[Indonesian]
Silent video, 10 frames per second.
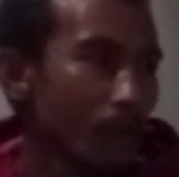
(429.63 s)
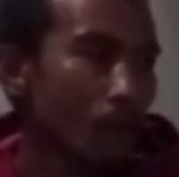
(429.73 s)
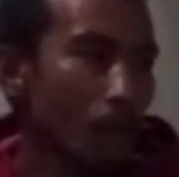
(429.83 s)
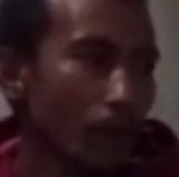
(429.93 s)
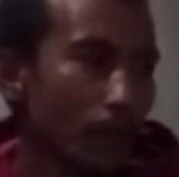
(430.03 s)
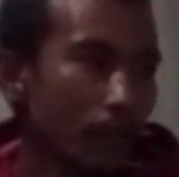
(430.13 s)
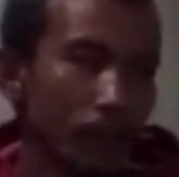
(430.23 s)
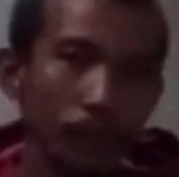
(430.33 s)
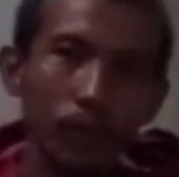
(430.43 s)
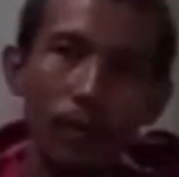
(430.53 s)
di mana wc
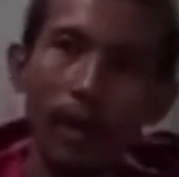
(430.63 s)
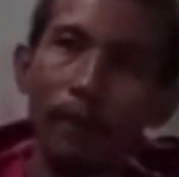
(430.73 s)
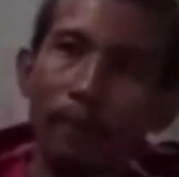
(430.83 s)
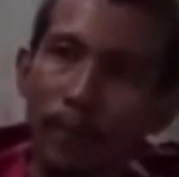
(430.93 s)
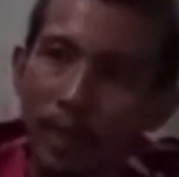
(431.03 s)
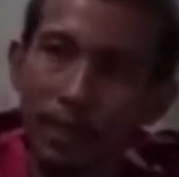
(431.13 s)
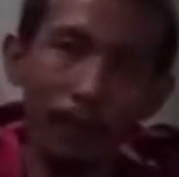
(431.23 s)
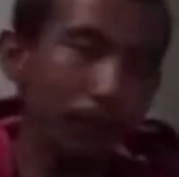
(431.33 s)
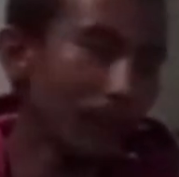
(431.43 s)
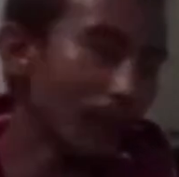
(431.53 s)
pun rapi di
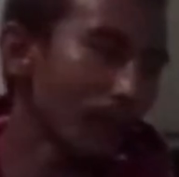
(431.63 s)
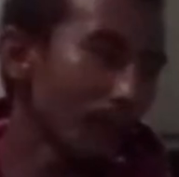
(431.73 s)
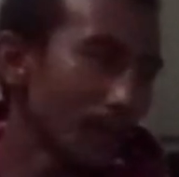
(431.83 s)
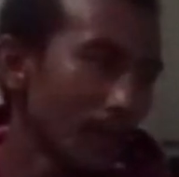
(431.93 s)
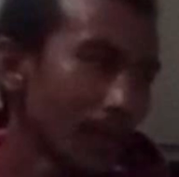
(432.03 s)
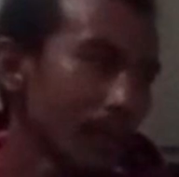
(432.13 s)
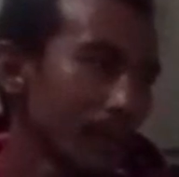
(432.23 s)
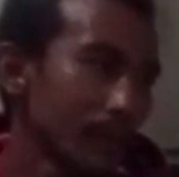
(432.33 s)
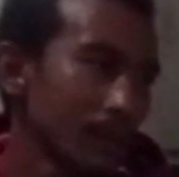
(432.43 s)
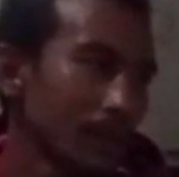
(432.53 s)
samping rumah
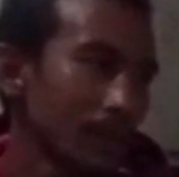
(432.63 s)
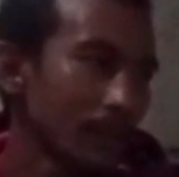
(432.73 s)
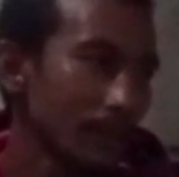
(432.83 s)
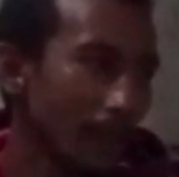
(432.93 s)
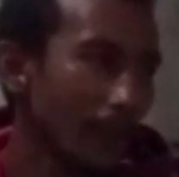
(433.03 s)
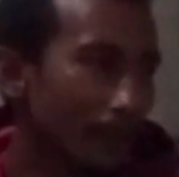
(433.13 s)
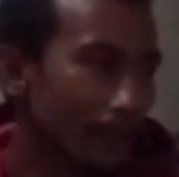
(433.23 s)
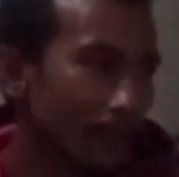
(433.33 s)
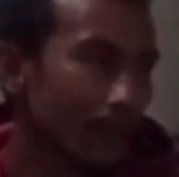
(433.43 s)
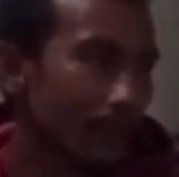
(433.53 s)
tapi ya
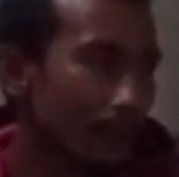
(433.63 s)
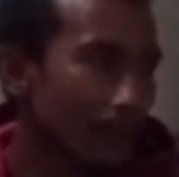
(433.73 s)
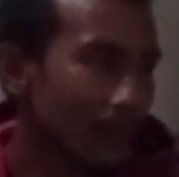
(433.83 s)
rumah bapak